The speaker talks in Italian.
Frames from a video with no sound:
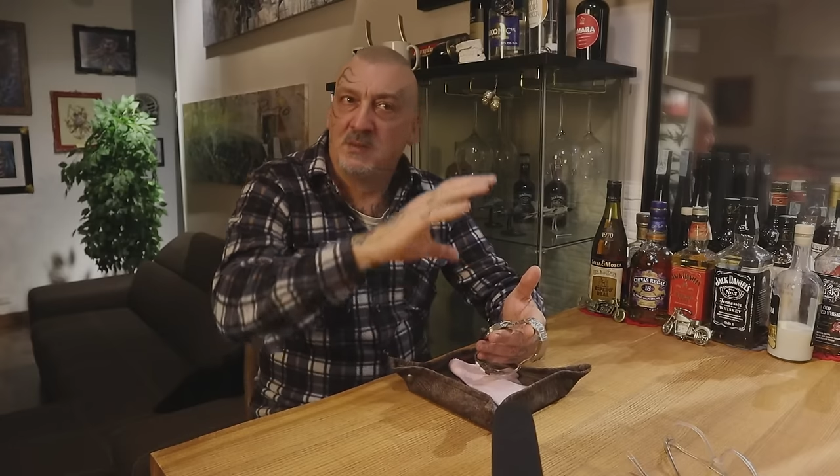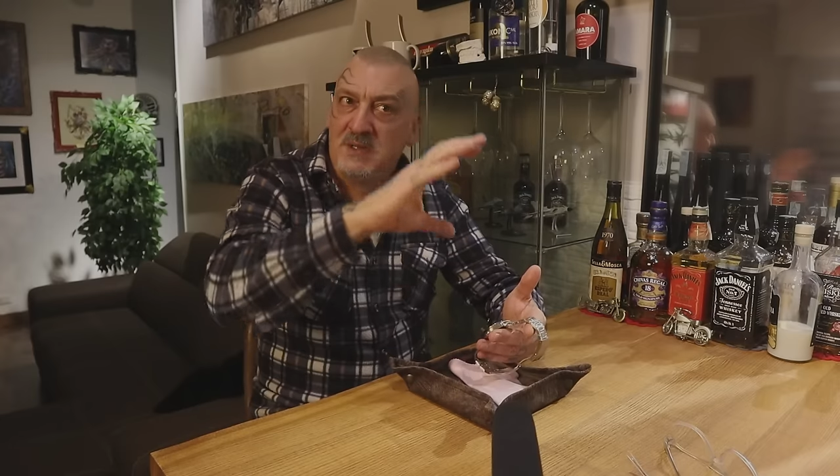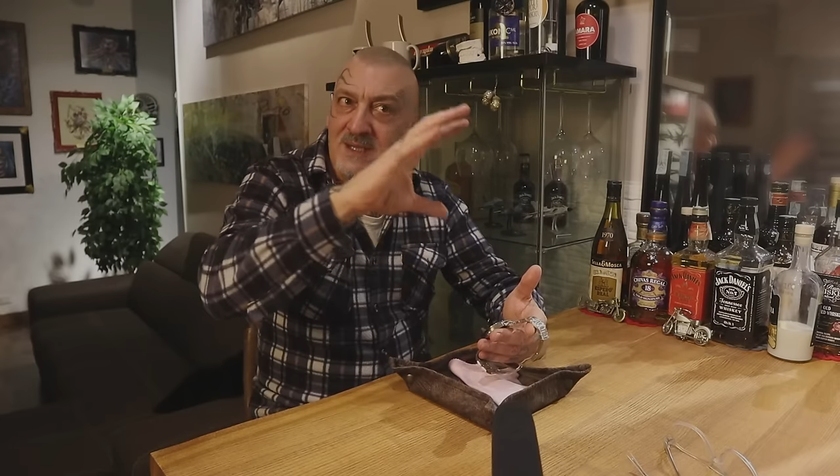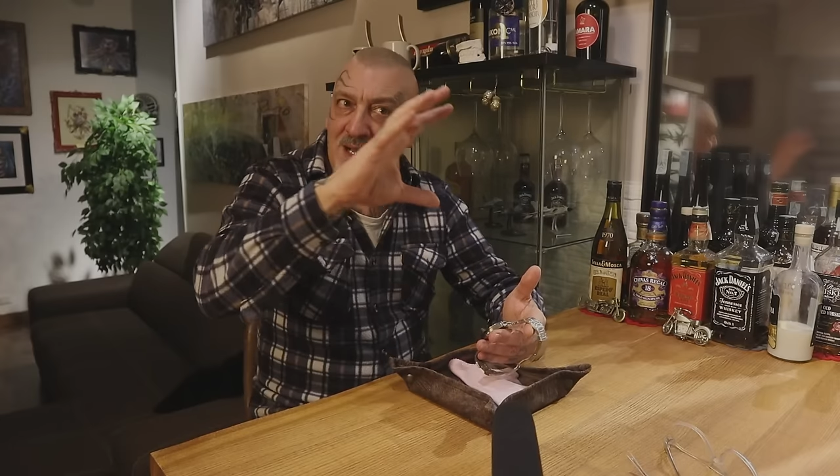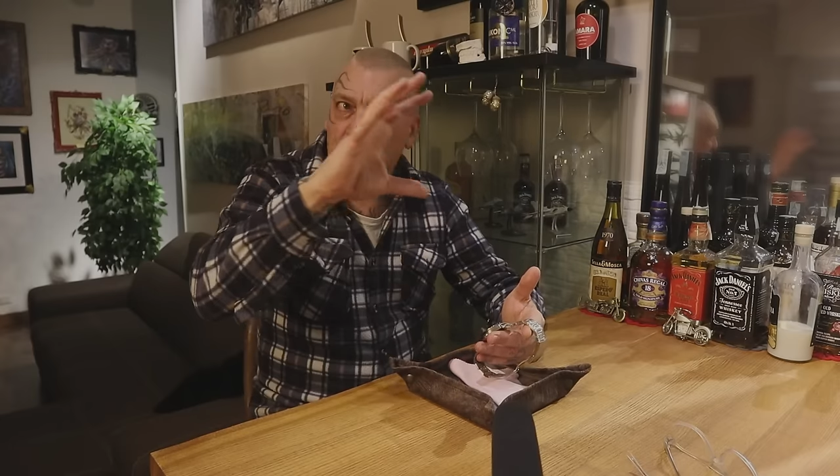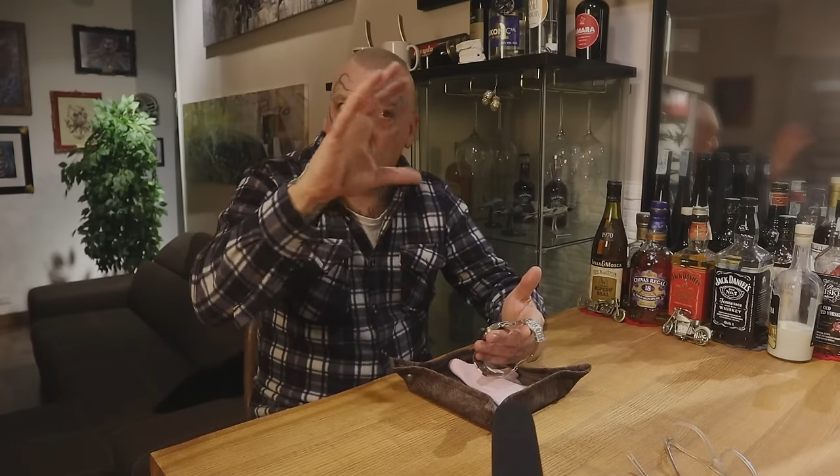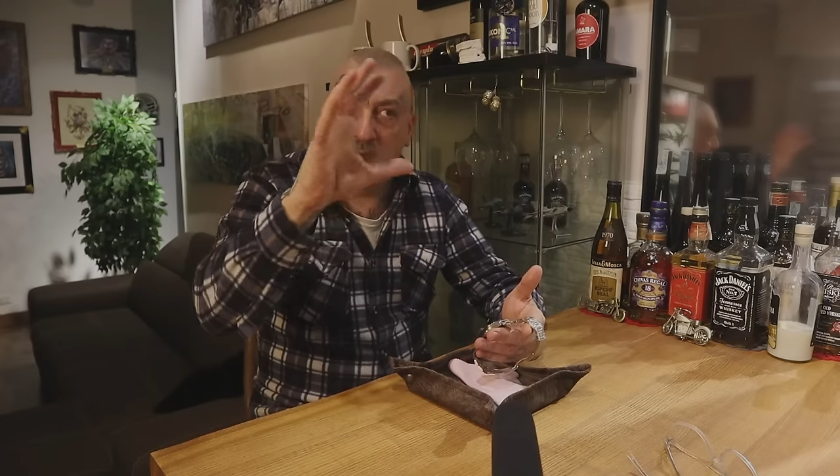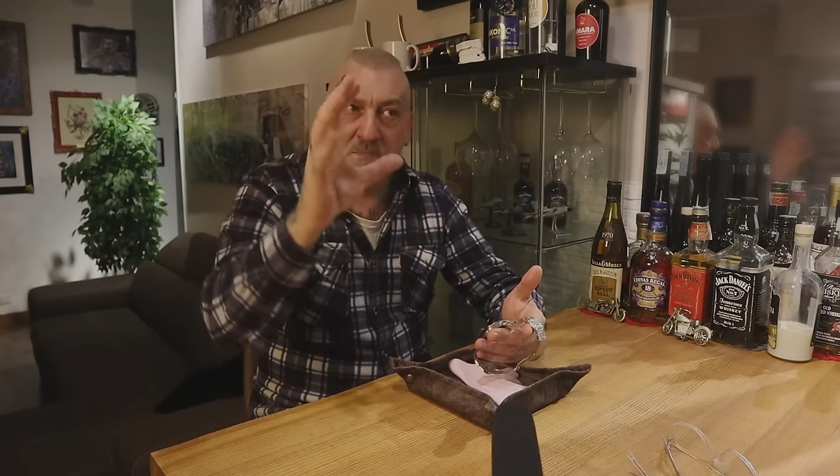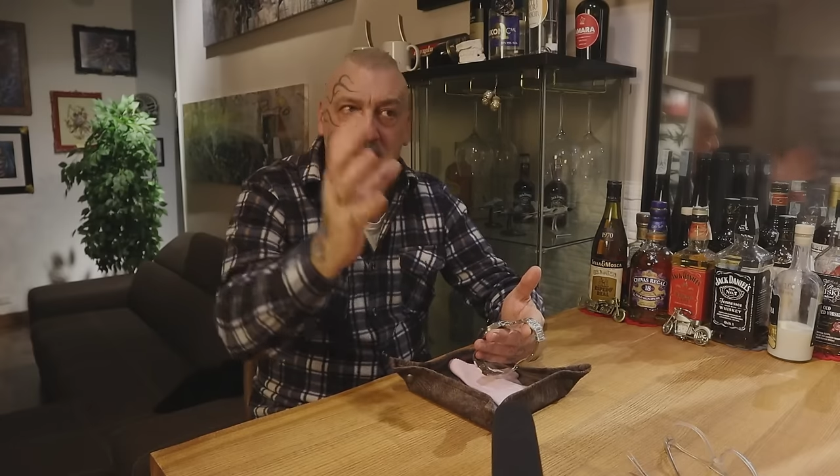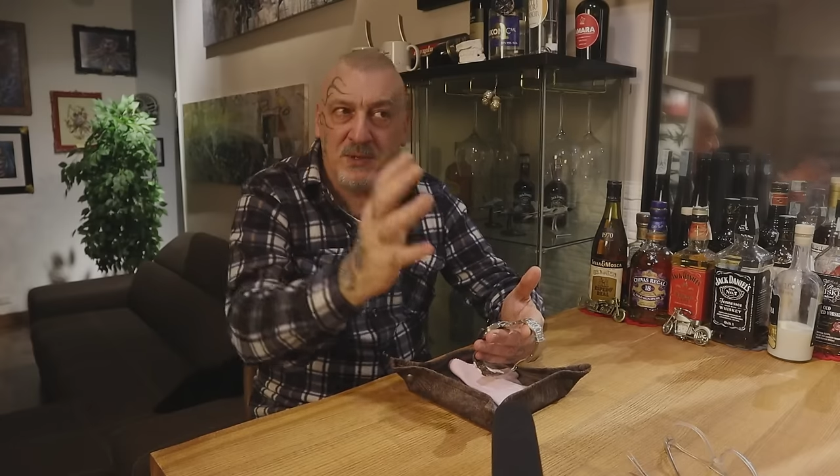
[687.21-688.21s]
mi danno
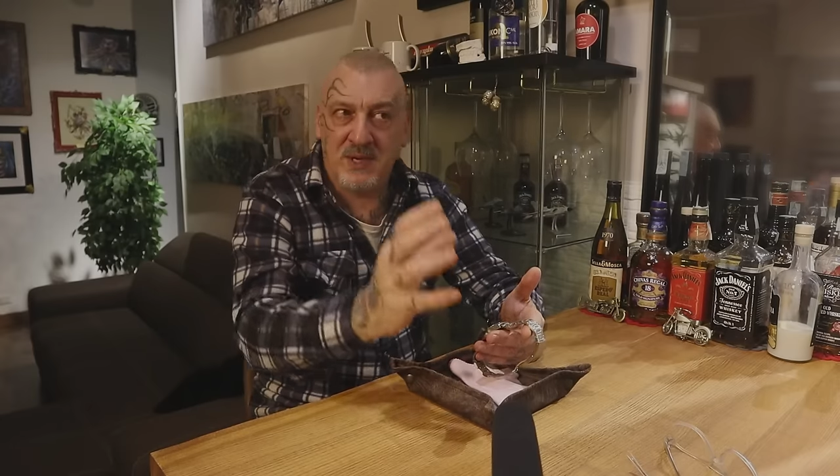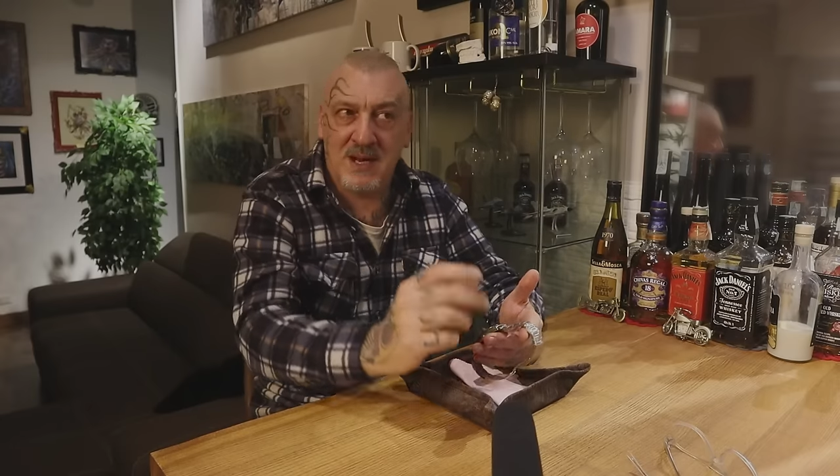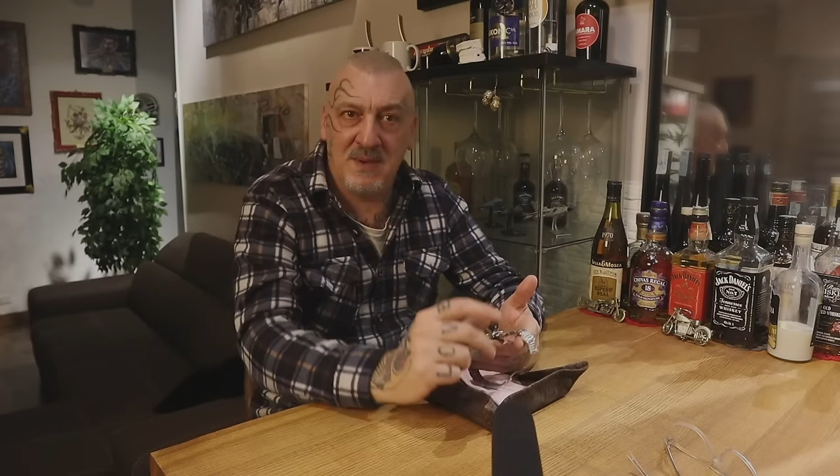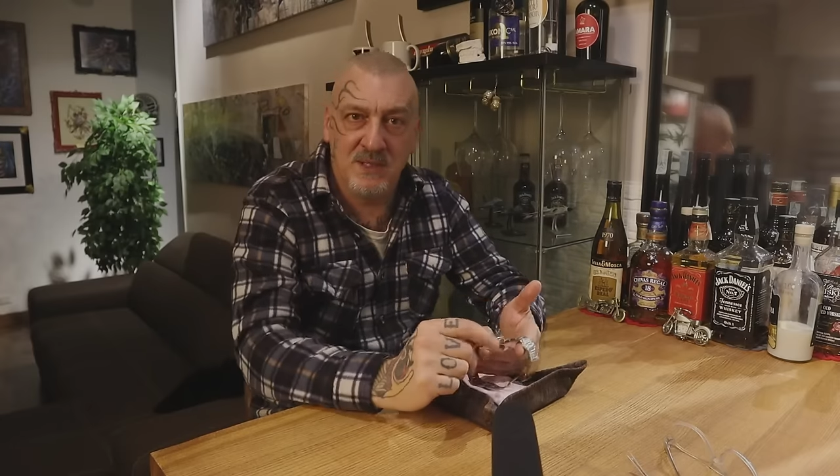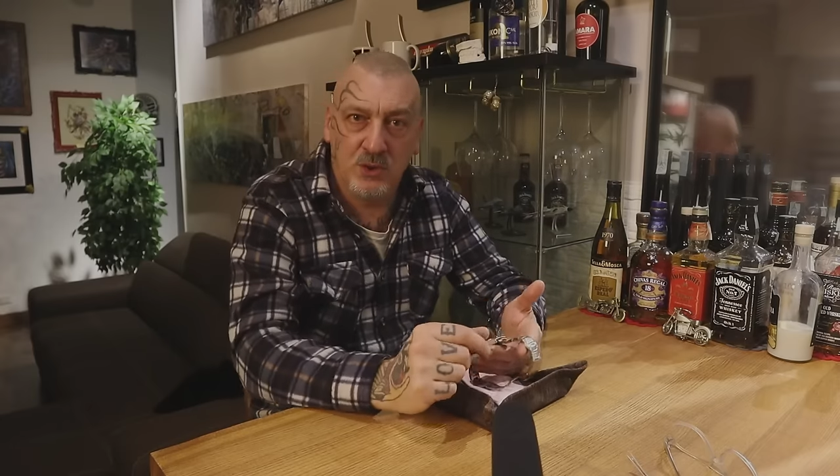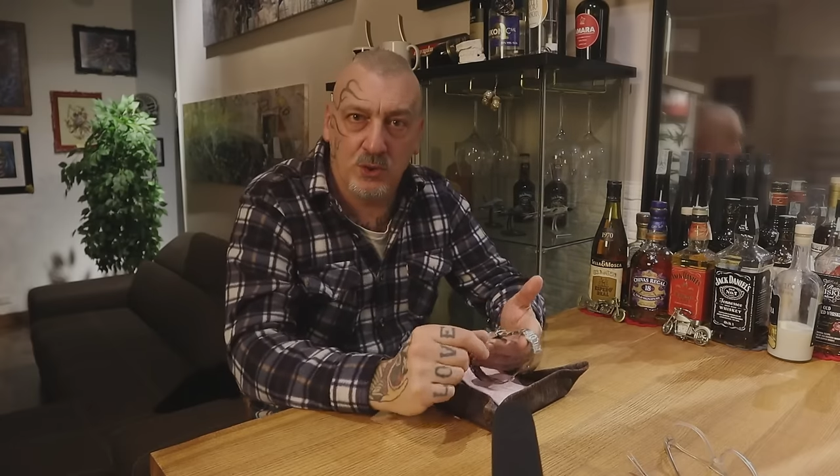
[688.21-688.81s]
quel panorama di